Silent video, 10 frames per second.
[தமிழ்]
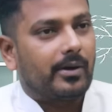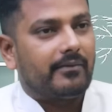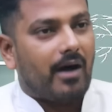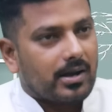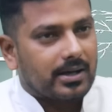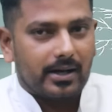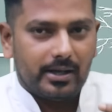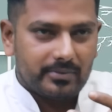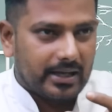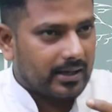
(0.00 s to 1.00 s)
அவருடைய
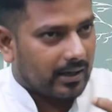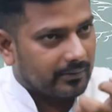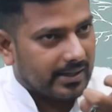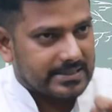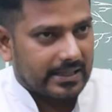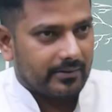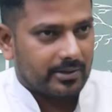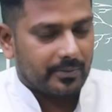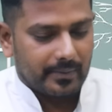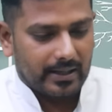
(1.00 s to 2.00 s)
வாக்குகளையும் நீங்க அறுவடை செய்ய
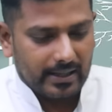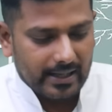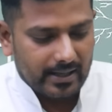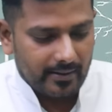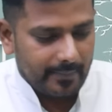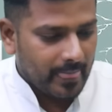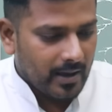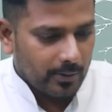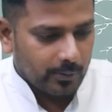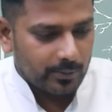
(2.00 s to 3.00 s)
வேண்டும் அப்படின்னு நான் கேக்குறேன்
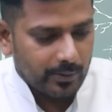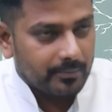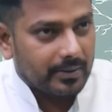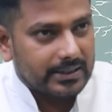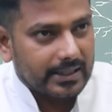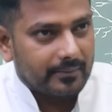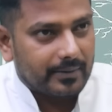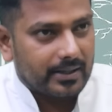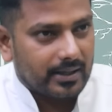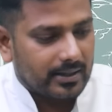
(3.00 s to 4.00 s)
ஒரு புறம் பாத்தீங்க
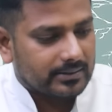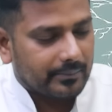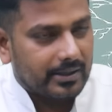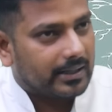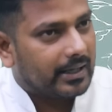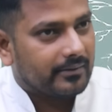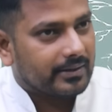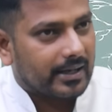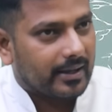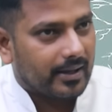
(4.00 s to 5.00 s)
அப்படின்னா தமிழ் அன்னைன்னு
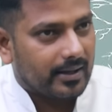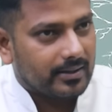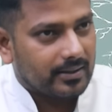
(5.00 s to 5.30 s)
வைக்கிறீங்க